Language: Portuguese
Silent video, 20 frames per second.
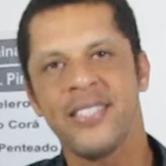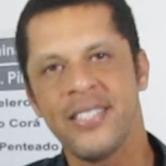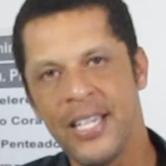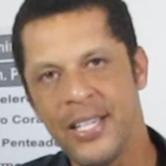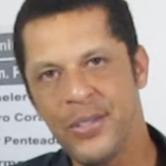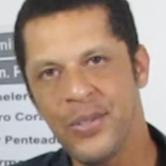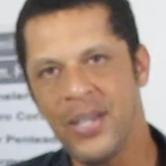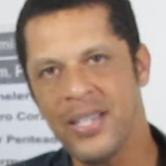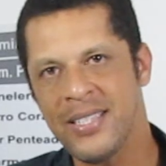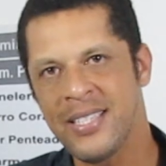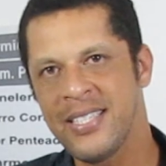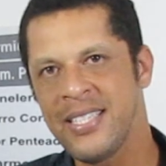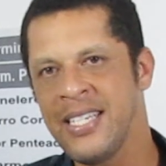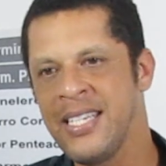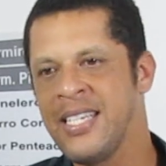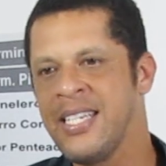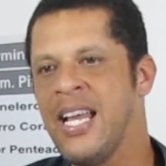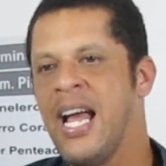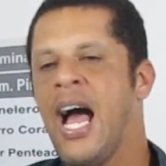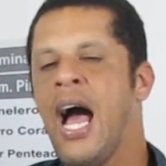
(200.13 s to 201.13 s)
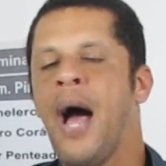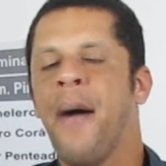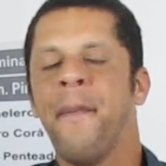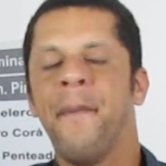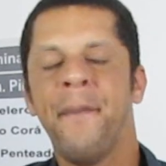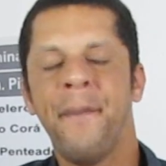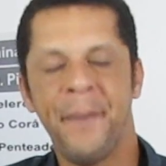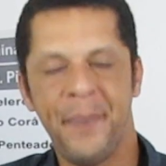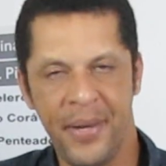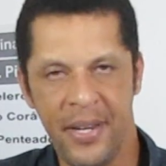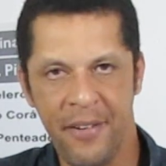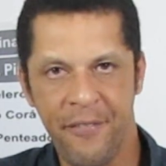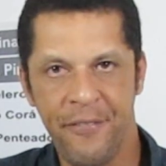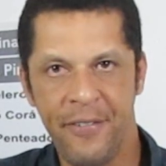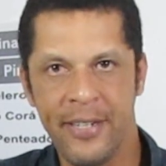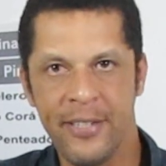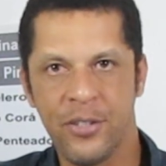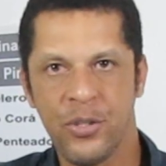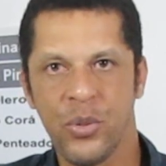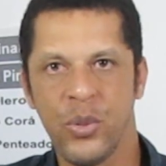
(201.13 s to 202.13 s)
Sendo assim, a
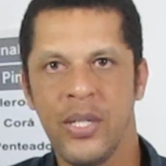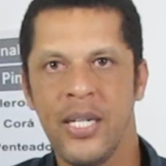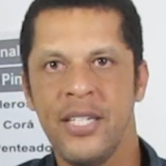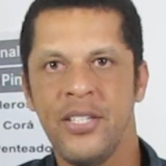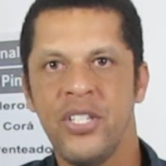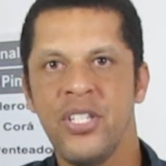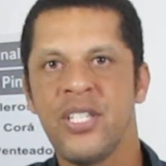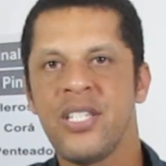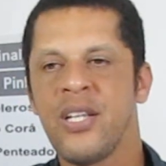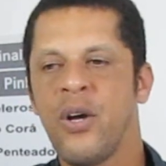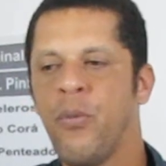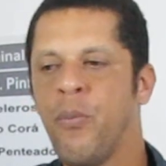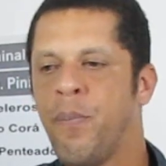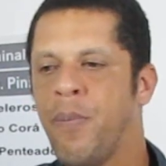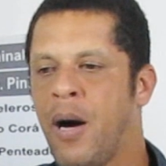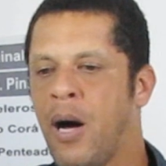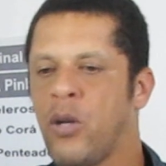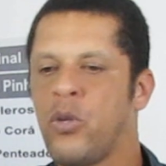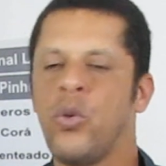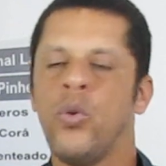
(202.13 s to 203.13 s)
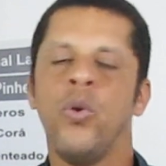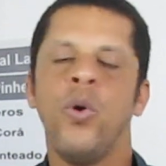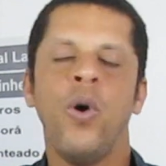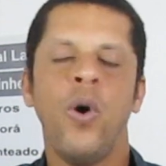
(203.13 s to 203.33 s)
Prefeitura de São Paulo